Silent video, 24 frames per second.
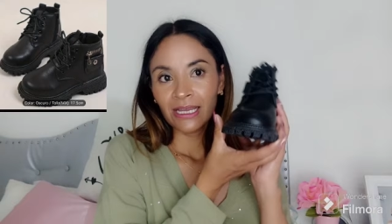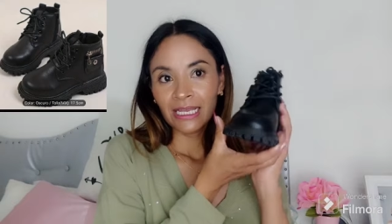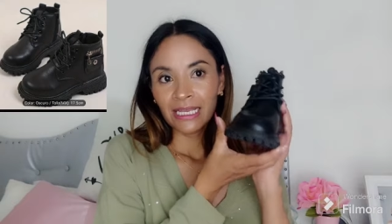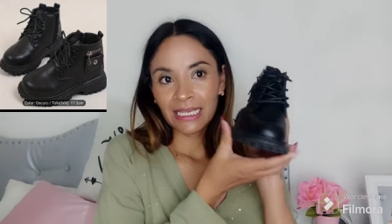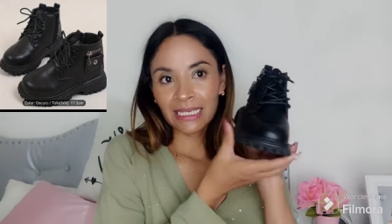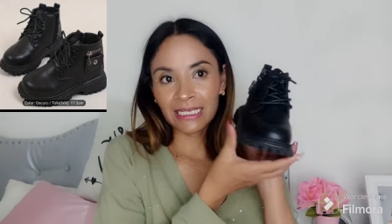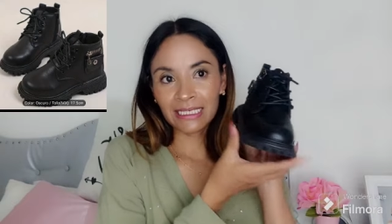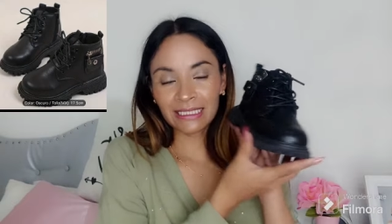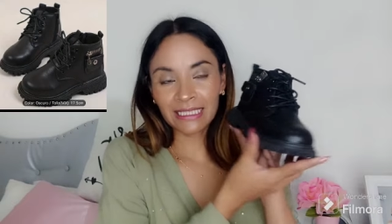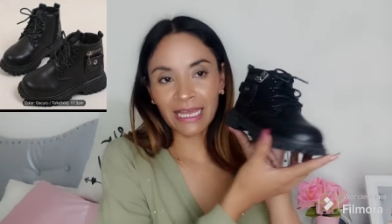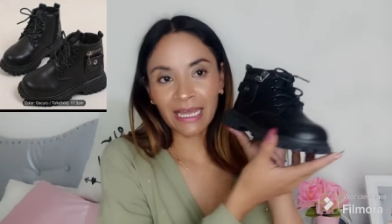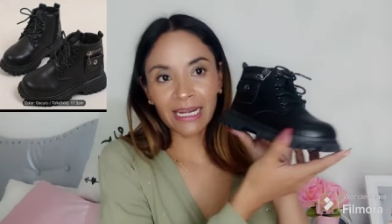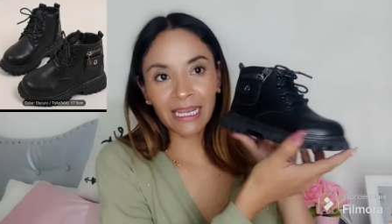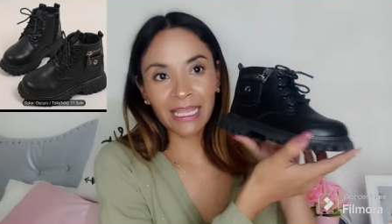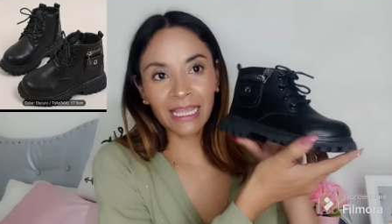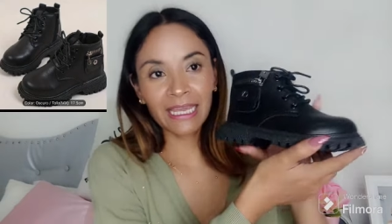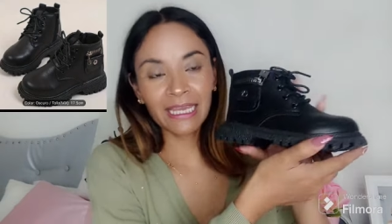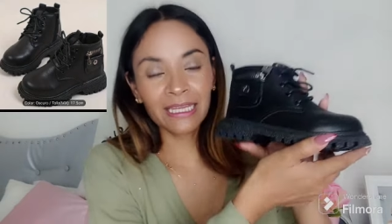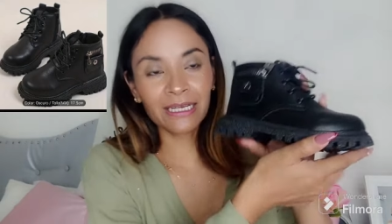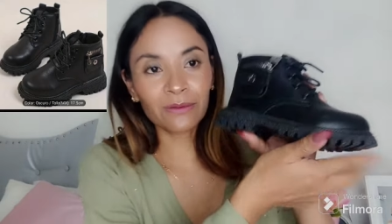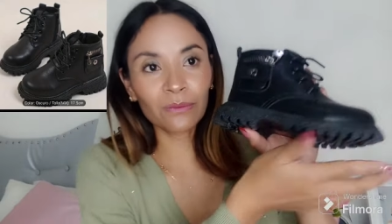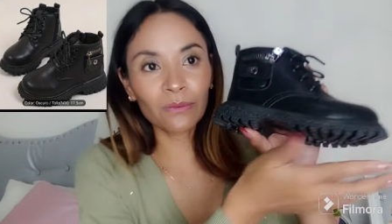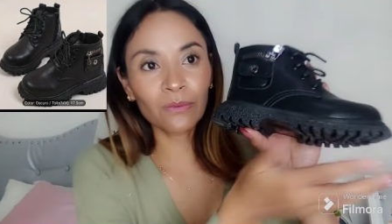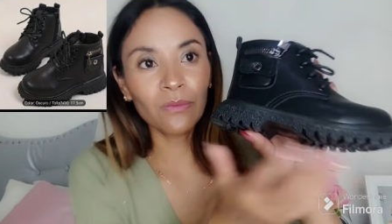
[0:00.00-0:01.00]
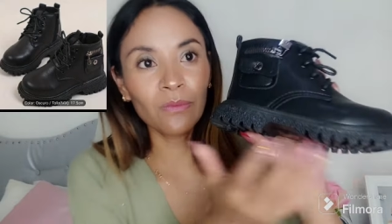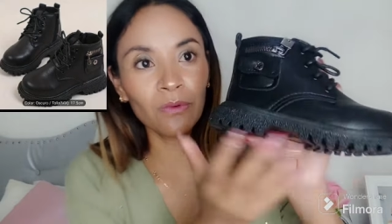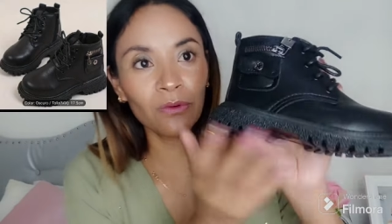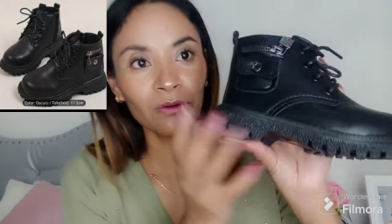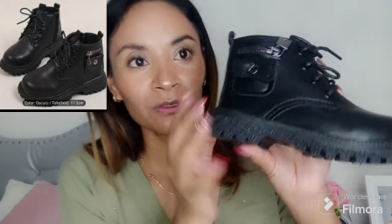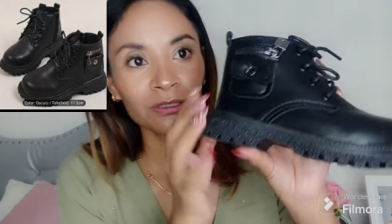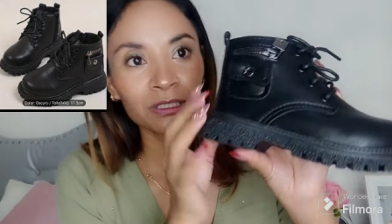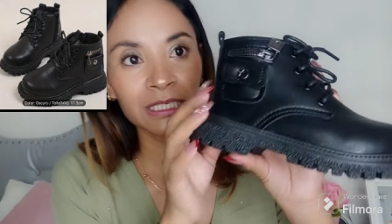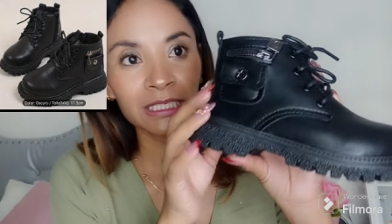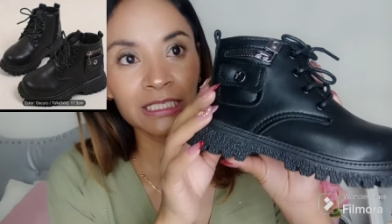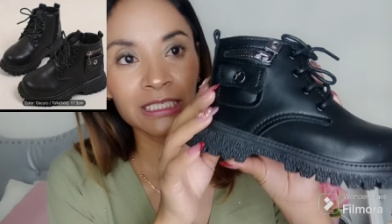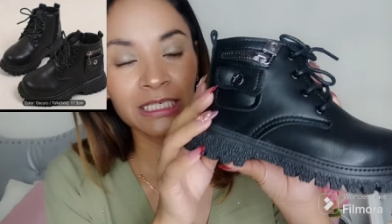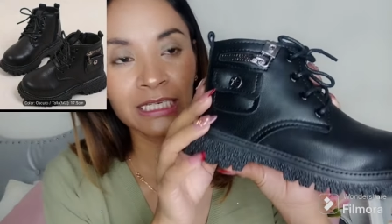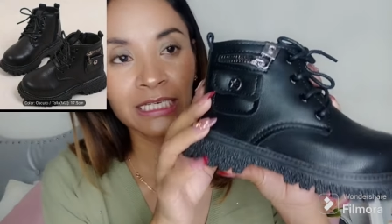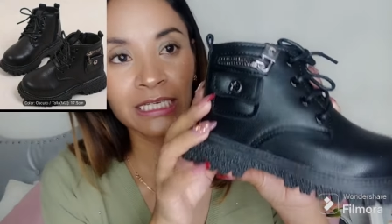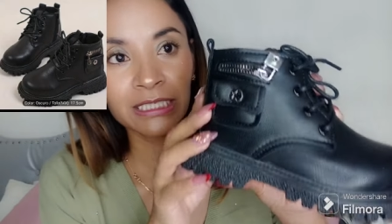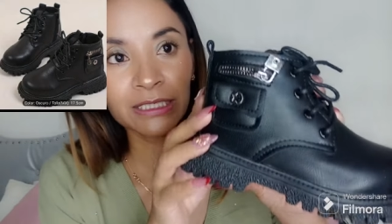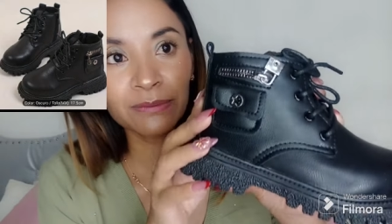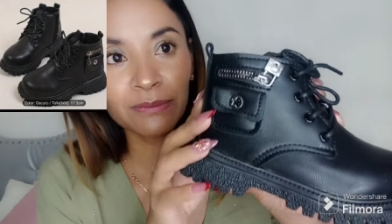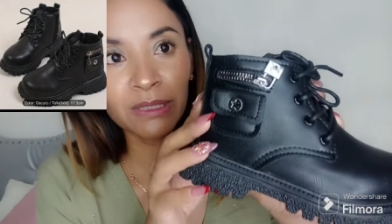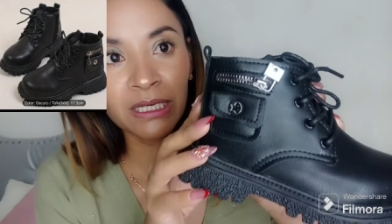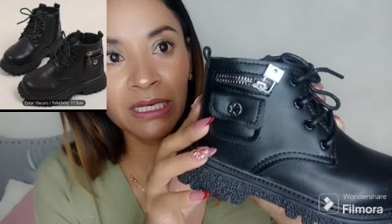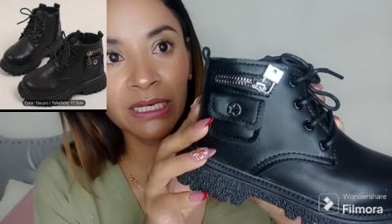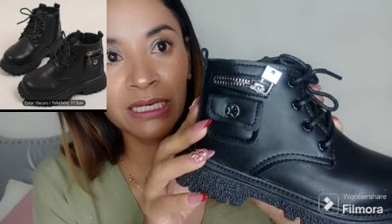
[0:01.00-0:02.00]
Están hermosas,
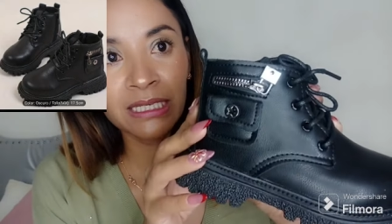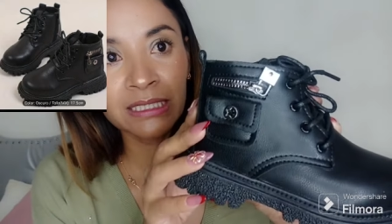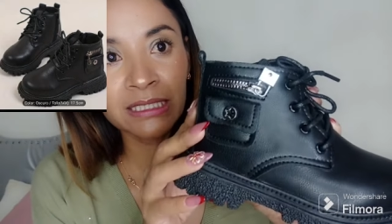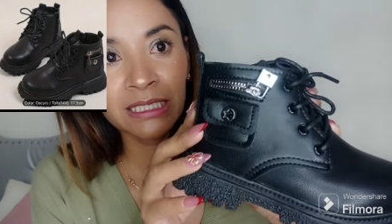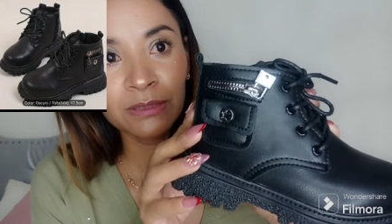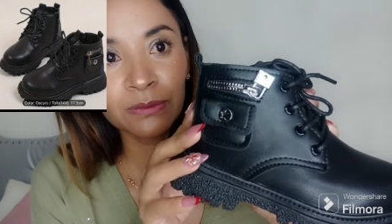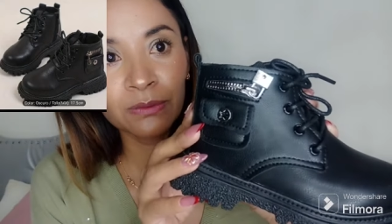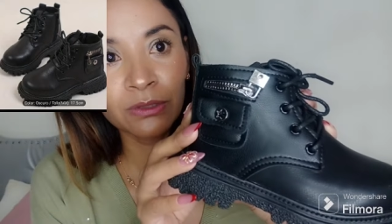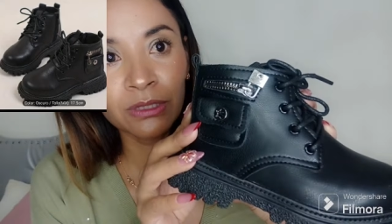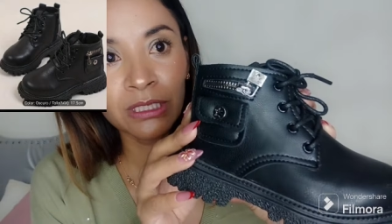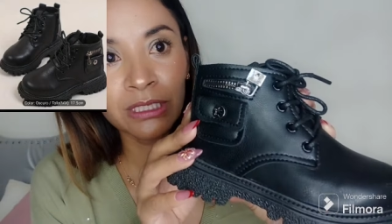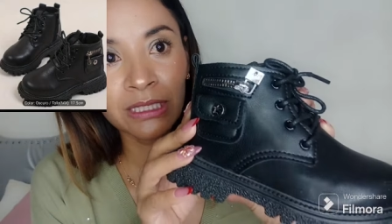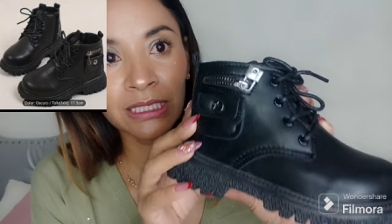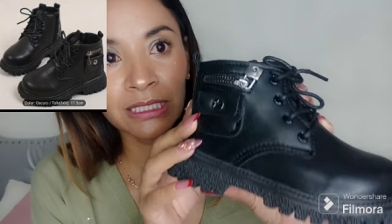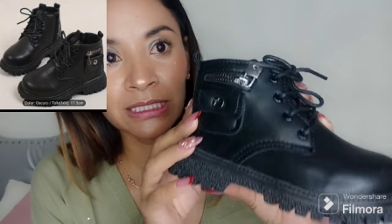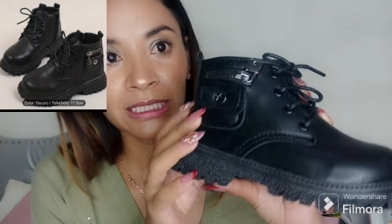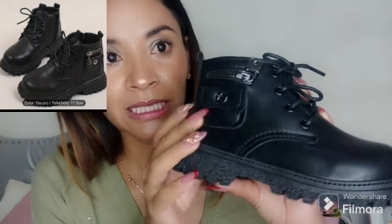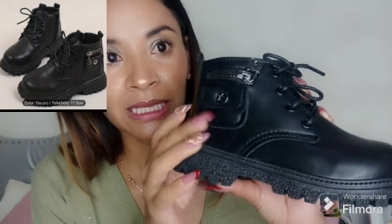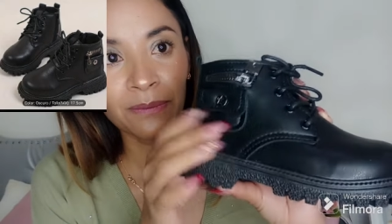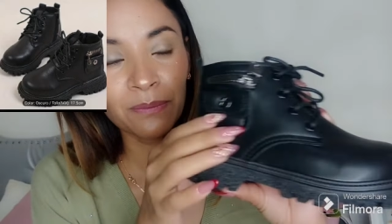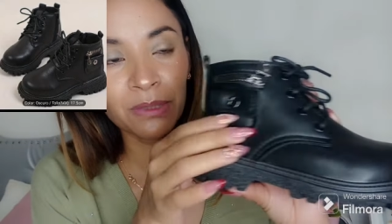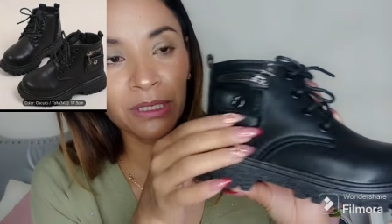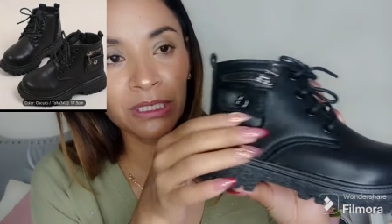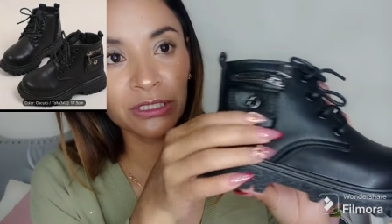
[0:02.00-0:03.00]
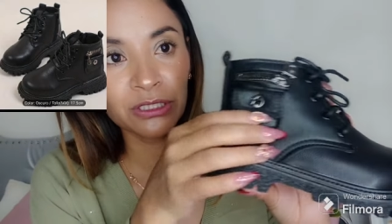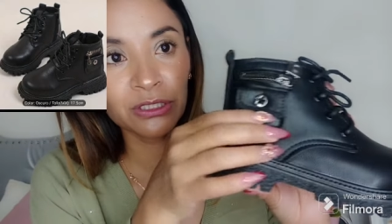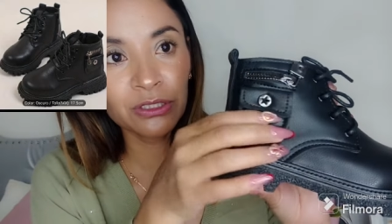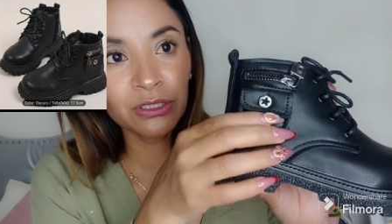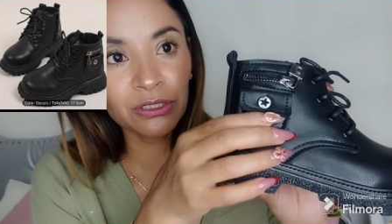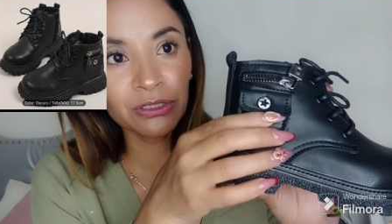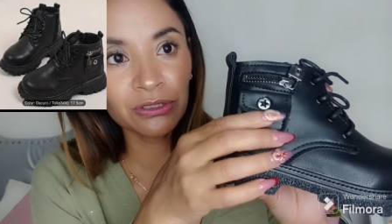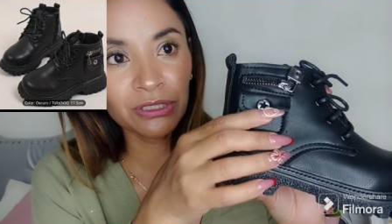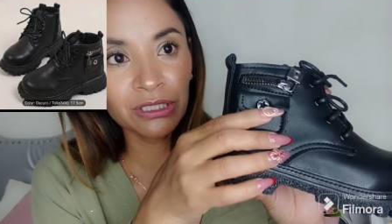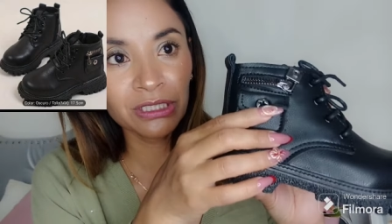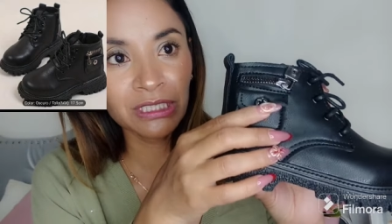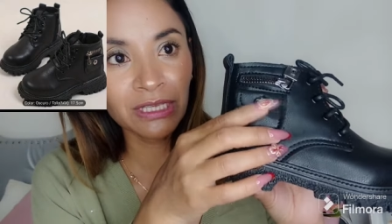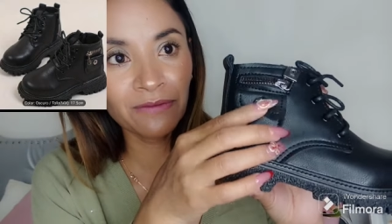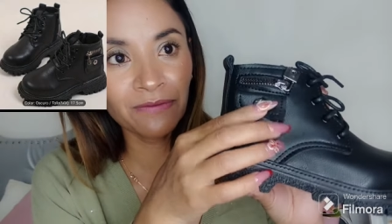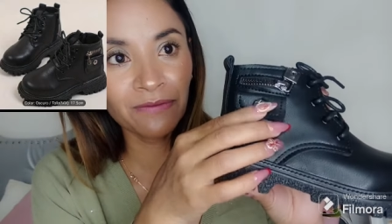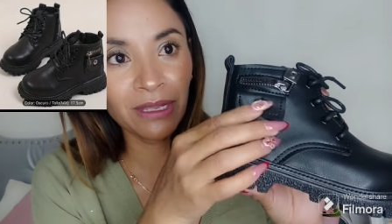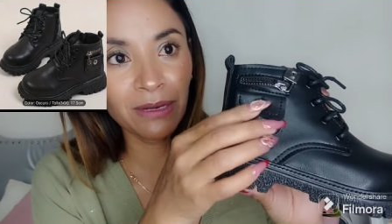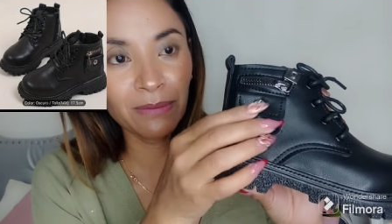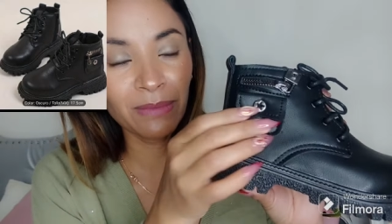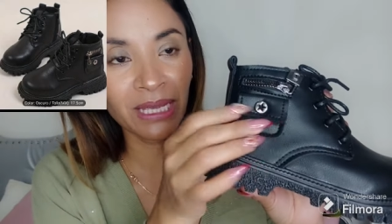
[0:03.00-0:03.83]
chicas. Miren estas botitas, qué preciosas se ven.